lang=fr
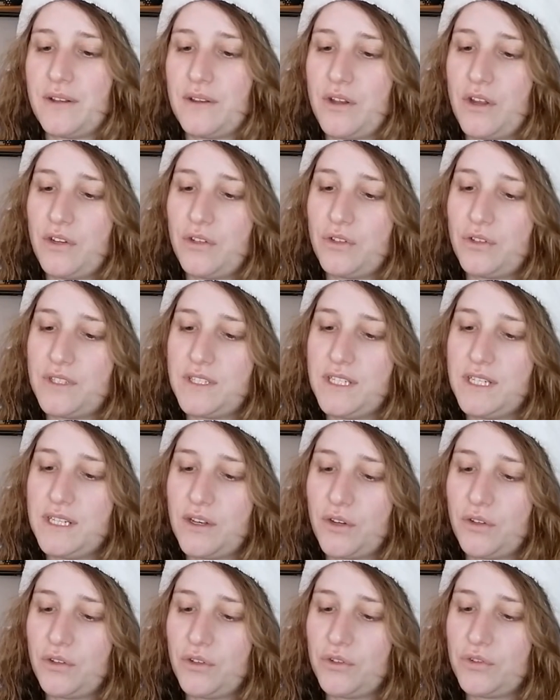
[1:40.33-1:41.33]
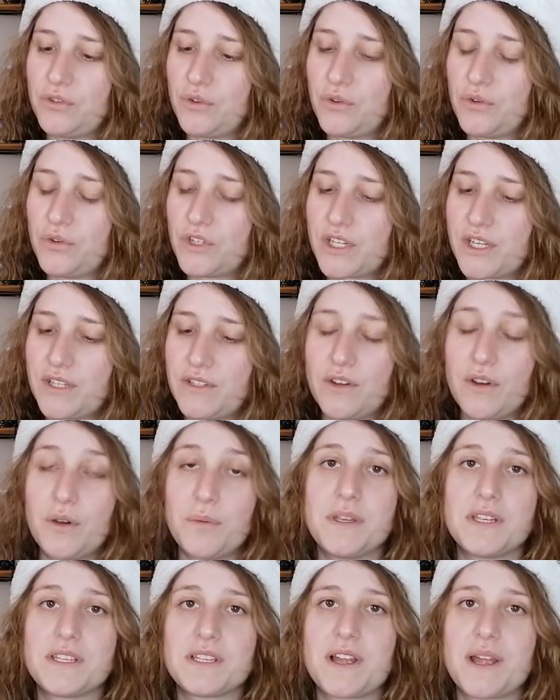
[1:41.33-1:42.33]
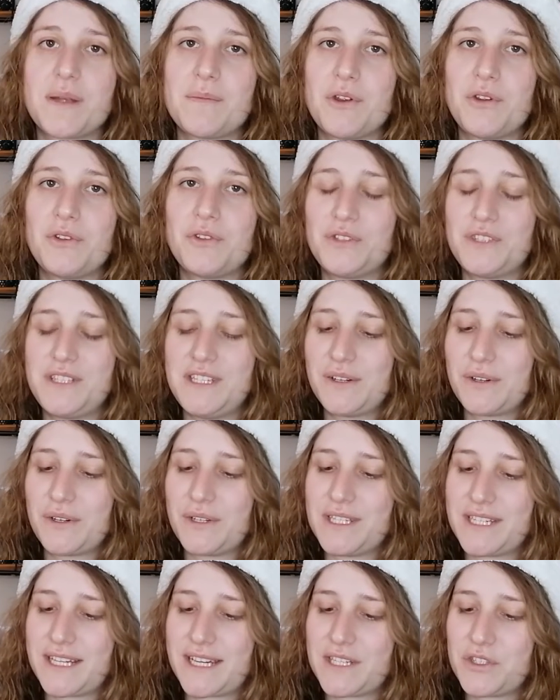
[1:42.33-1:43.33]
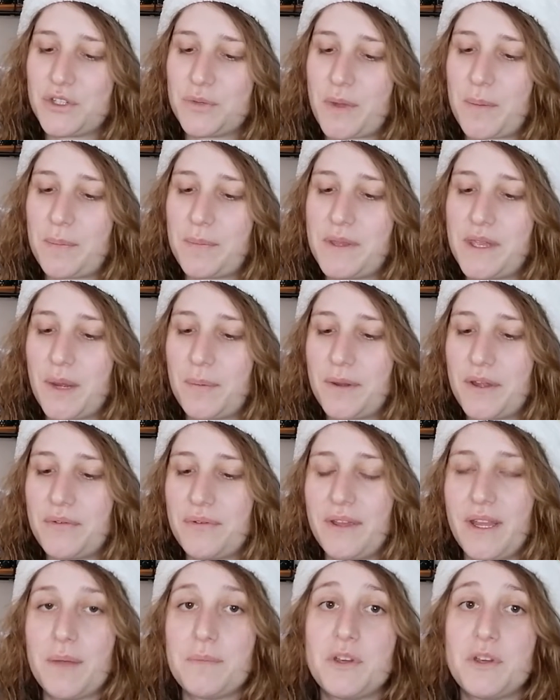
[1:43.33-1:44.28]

l'œil de tigre, l'œil de taureau, j'adore, mais c'est quand même l'œil de tigre qui reste ma pierre préférée,